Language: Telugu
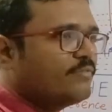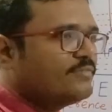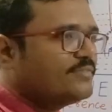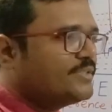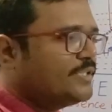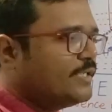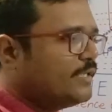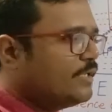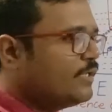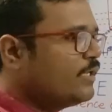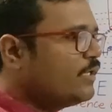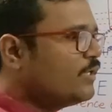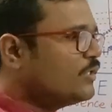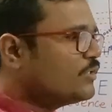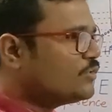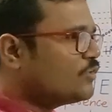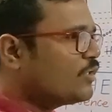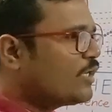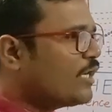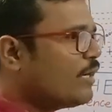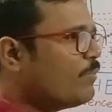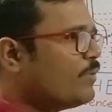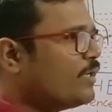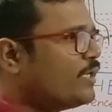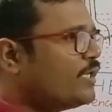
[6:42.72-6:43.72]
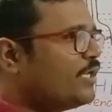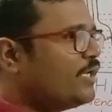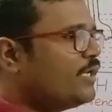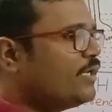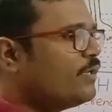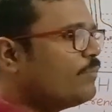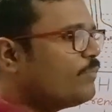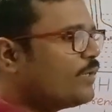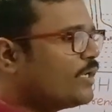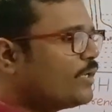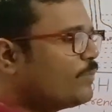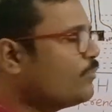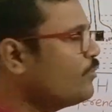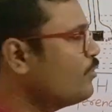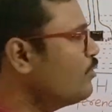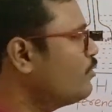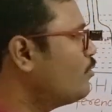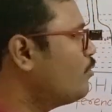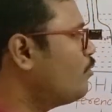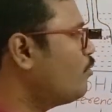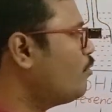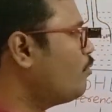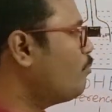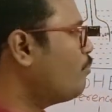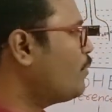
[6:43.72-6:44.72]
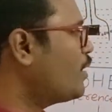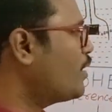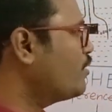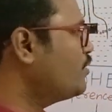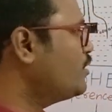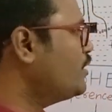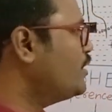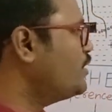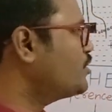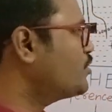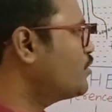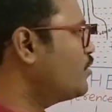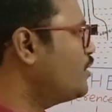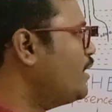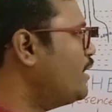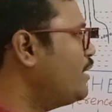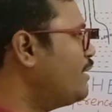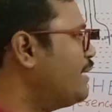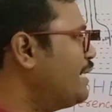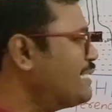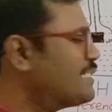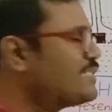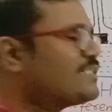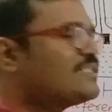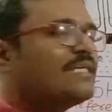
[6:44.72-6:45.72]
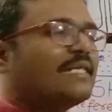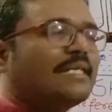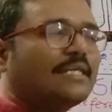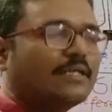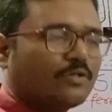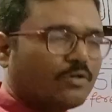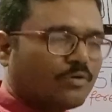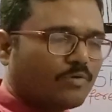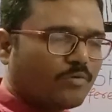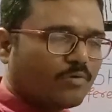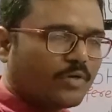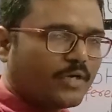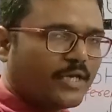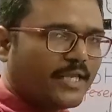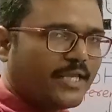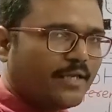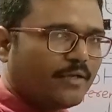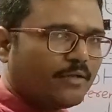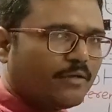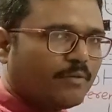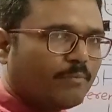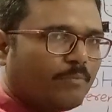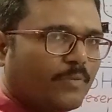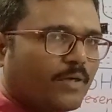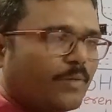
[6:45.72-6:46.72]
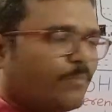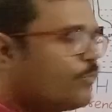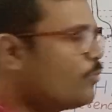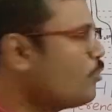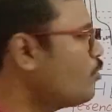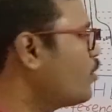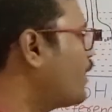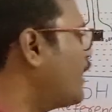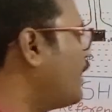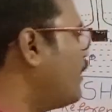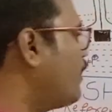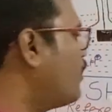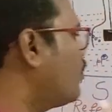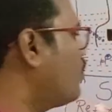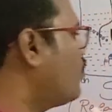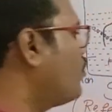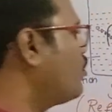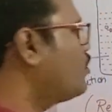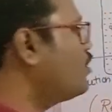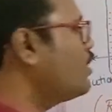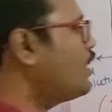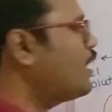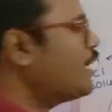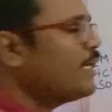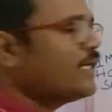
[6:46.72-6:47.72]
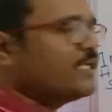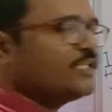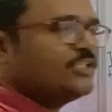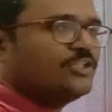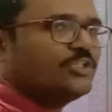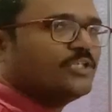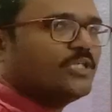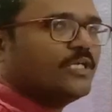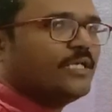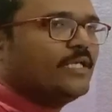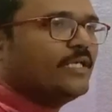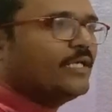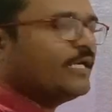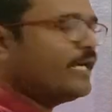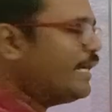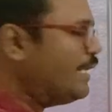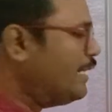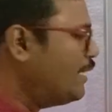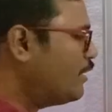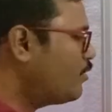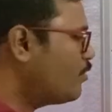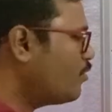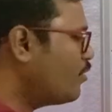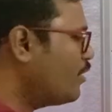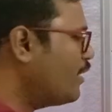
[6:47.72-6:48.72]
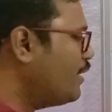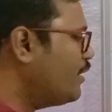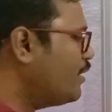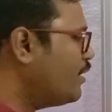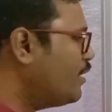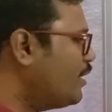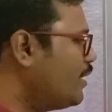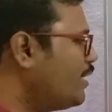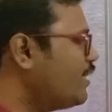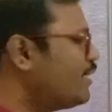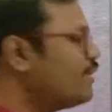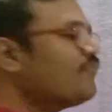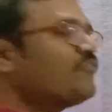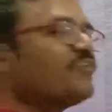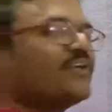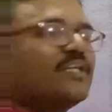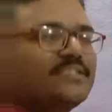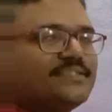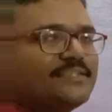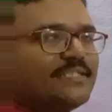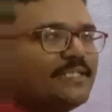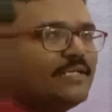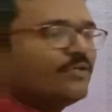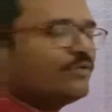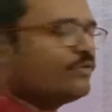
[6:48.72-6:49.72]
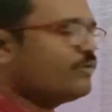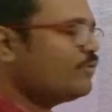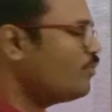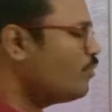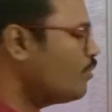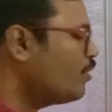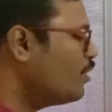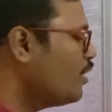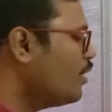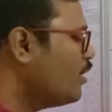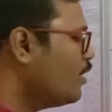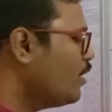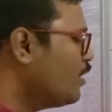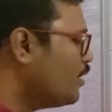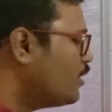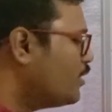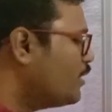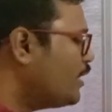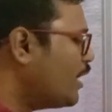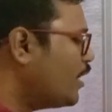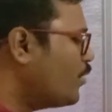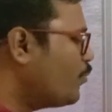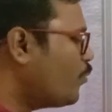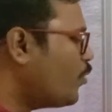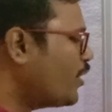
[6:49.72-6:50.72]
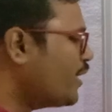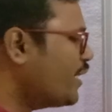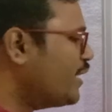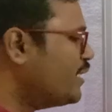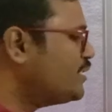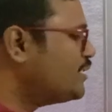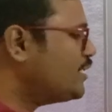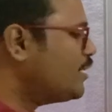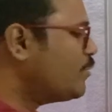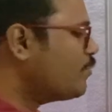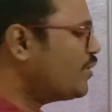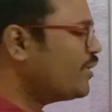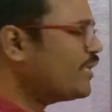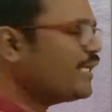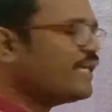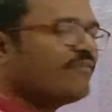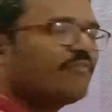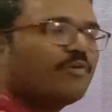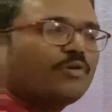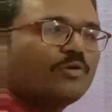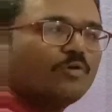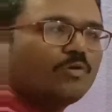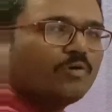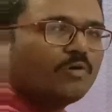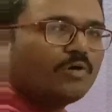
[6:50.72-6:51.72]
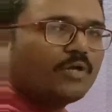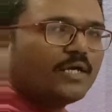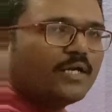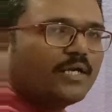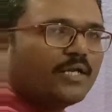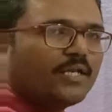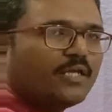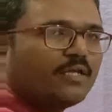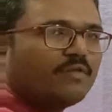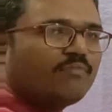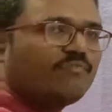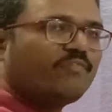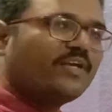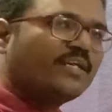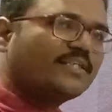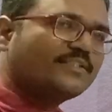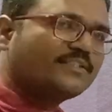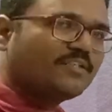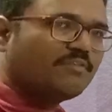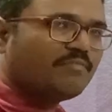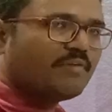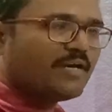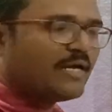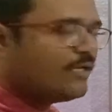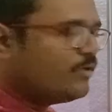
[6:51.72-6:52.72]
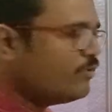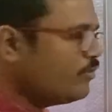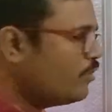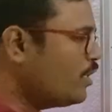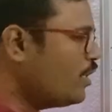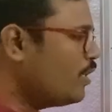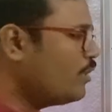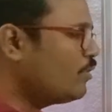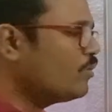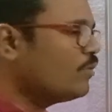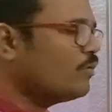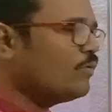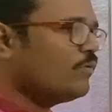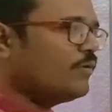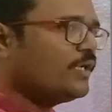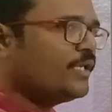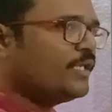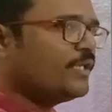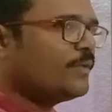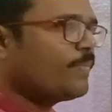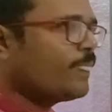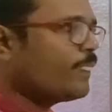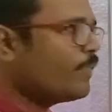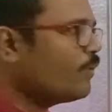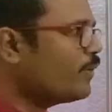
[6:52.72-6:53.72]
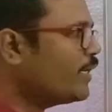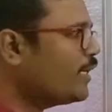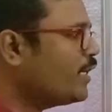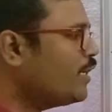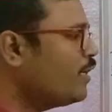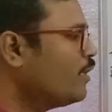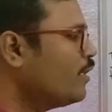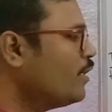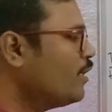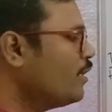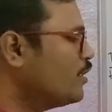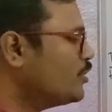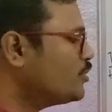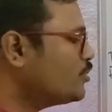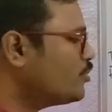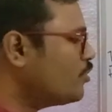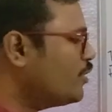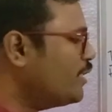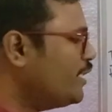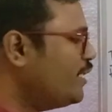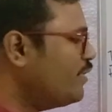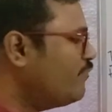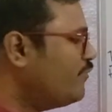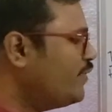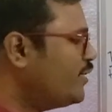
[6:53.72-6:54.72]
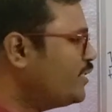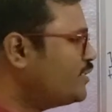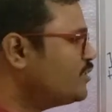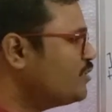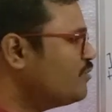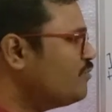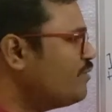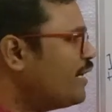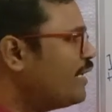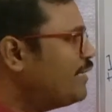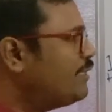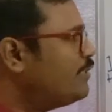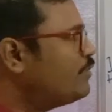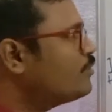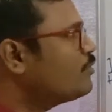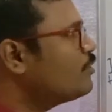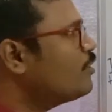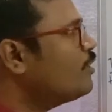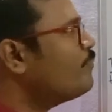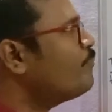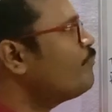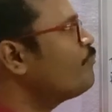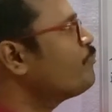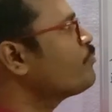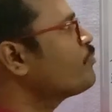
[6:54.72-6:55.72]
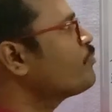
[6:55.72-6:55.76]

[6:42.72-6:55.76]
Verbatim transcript: హాఫ్ సెల్ సో కాబట్టి మనము మనం తీసుకునే టెస్ట్ ఎలక్ట్రోడ్ని మనం ఇంకొక ఎలక్ట్రోడ్తో కనెక్ట్ చేయాలి ఆ ఎలక్ట్రోడ్ ఏంటంటే రెఫరెన్స్ ఎలక్ట్రోడ్ దాని పొటెన్షియల్ మనం ఏమనుకోవాలండి ఫిక్స్డ్ వాల్యూగా అనుకోవాలి ఓకేనా సో ఈ ఫిక్స్డ్ వాల్యూతో